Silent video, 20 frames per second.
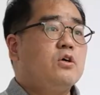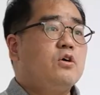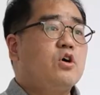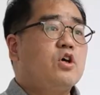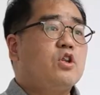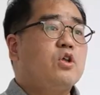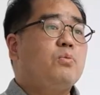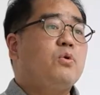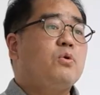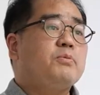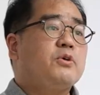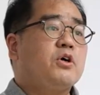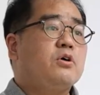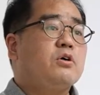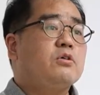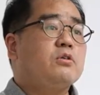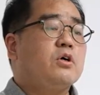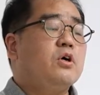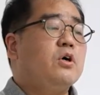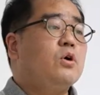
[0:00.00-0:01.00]
여기서
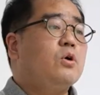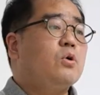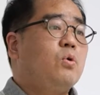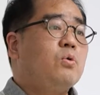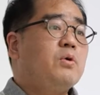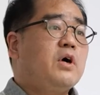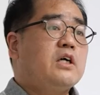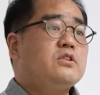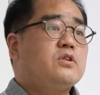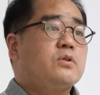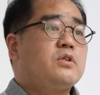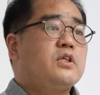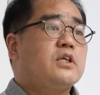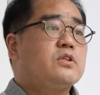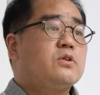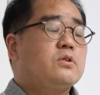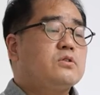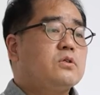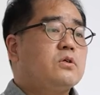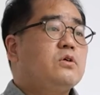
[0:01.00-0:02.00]
보면 공간은 어떻게
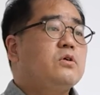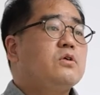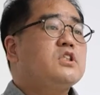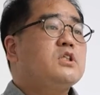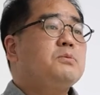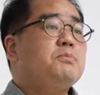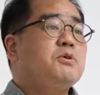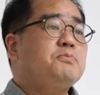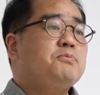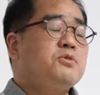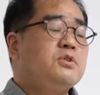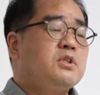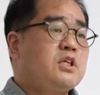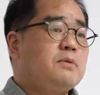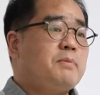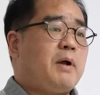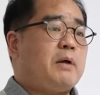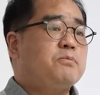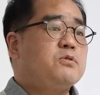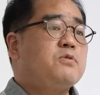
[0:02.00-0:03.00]
하셨죠?
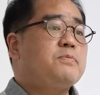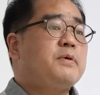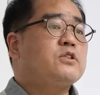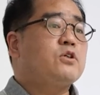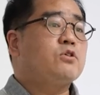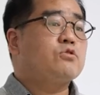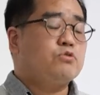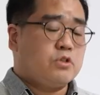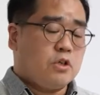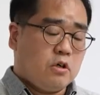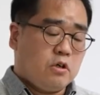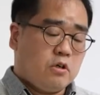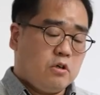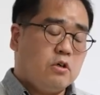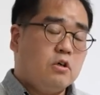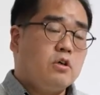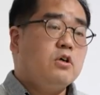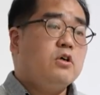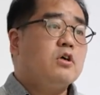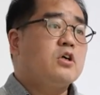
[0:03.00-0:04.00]
시민분들이 발품을
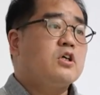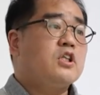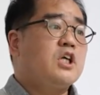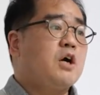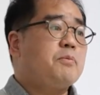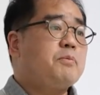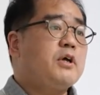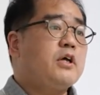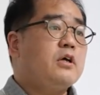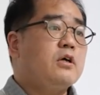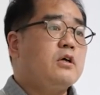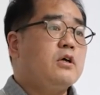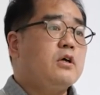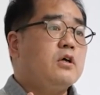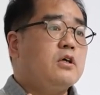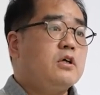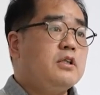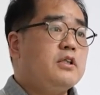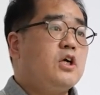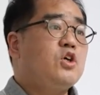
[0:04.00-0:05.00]
파셨고요. 그 다음에
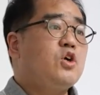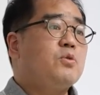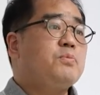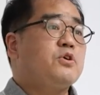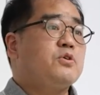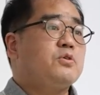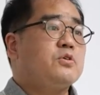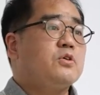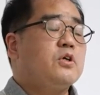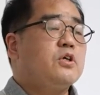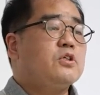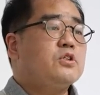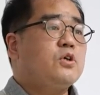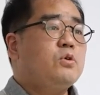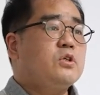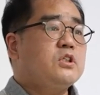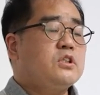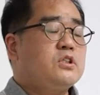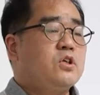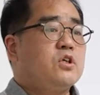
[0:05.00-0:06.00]
인테리어 비용은
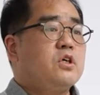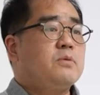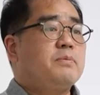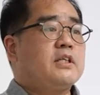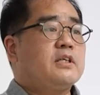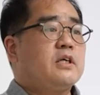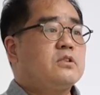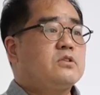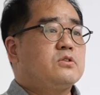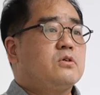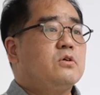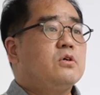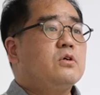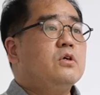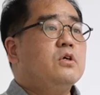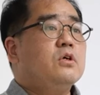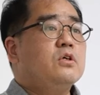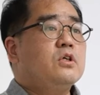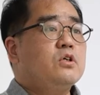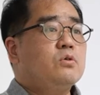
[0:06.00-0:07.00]
서울시 지원을 받았죠.
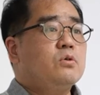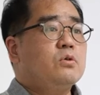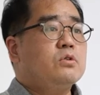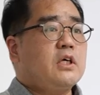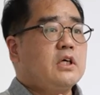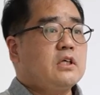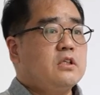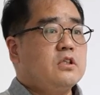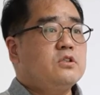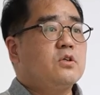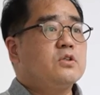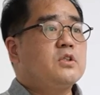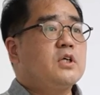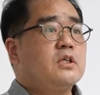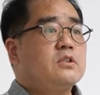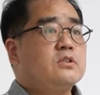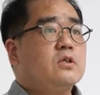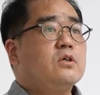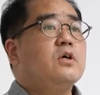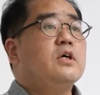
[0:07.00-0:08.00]
그리고 책들은 어떻게
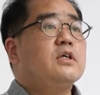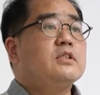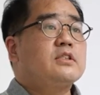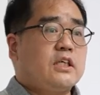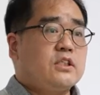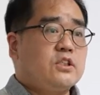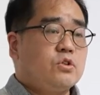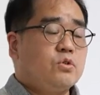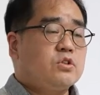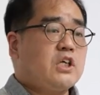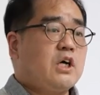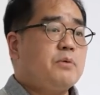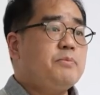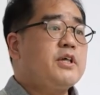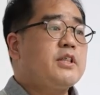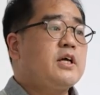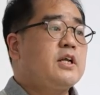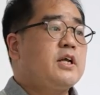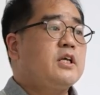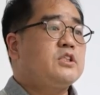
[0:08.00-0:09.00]
했죠? 자치구
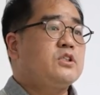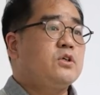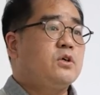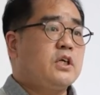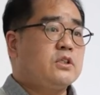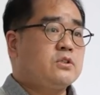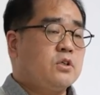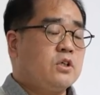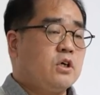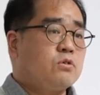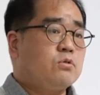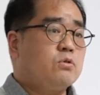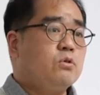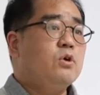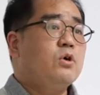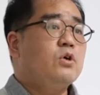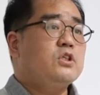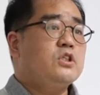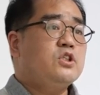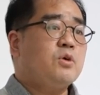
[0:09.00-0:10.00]
참여회산에
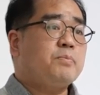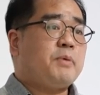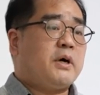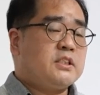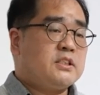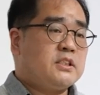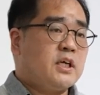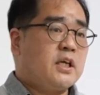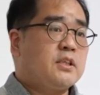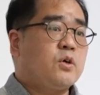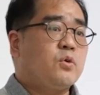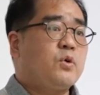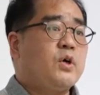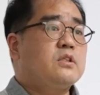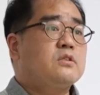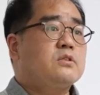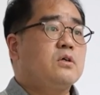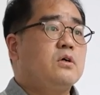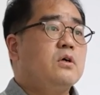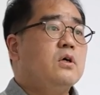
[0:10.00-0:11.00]
지원하셔갖고 신청 받으시겠다고
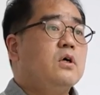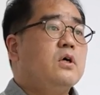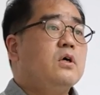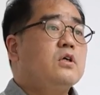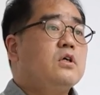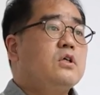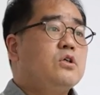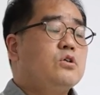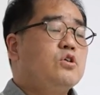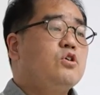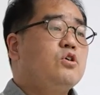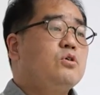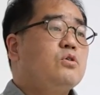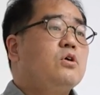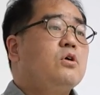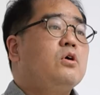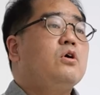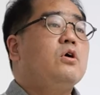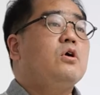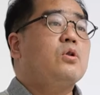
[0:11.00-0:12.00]
했죠.
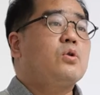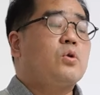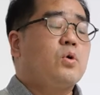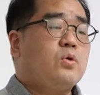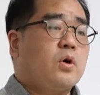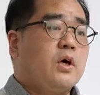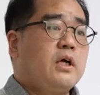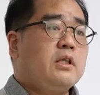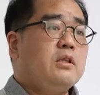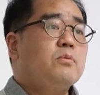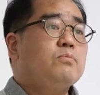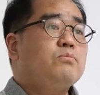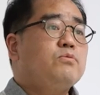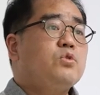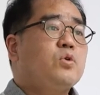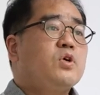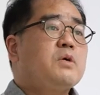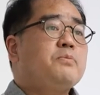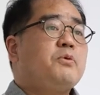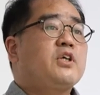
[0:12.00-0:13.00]
그리고 도서관
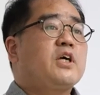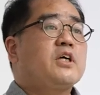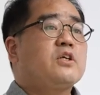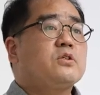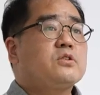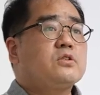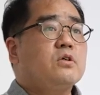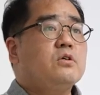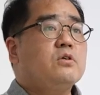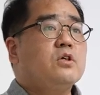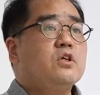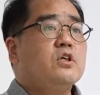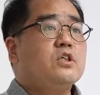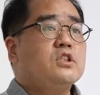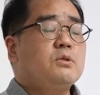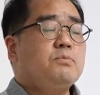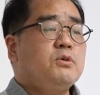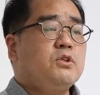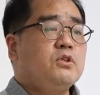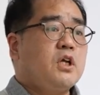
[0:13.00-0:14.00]
프로그램 어떻게 하셨죠?
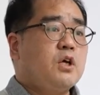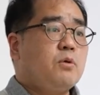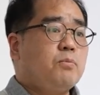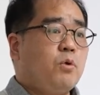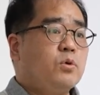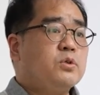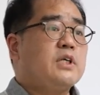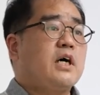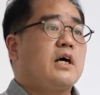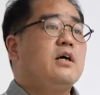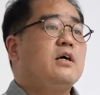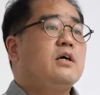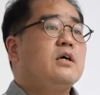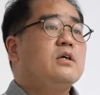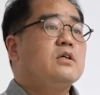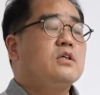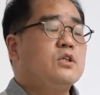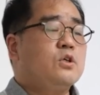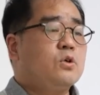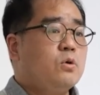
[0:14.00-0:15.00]
시민들의 봉사
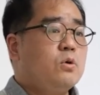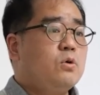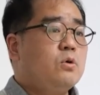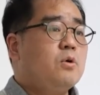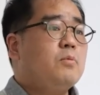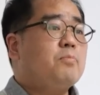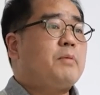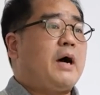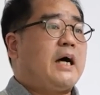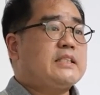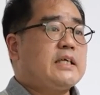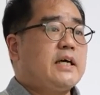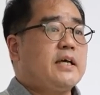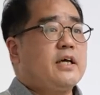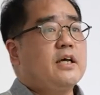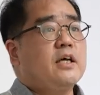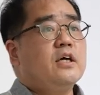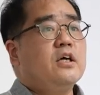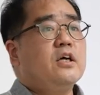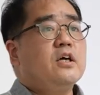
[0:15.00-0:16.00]
그리고
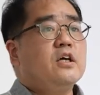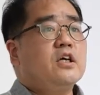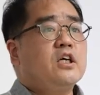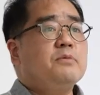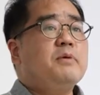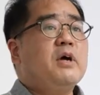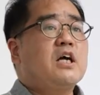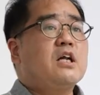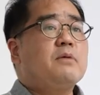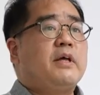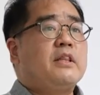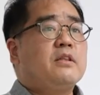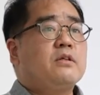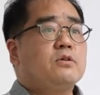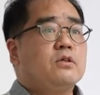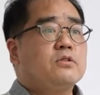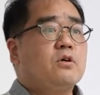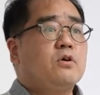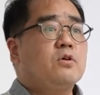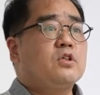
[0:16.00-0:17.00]
바자회 금액을
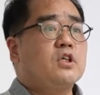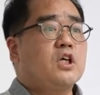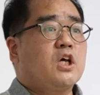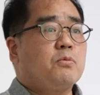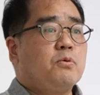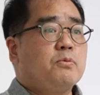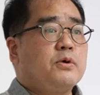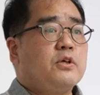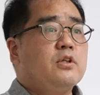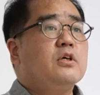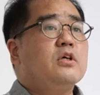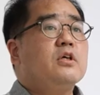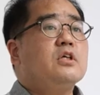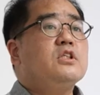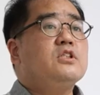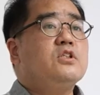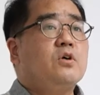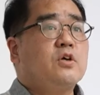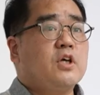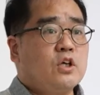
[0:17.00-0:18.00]
만들어서 어떻게 보면
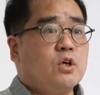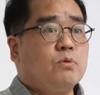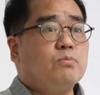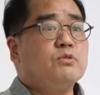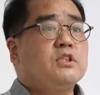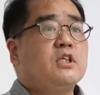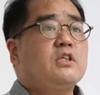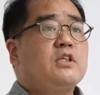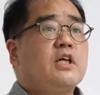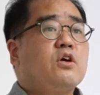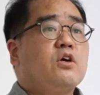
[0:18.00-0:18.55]
지역의 이런 문제를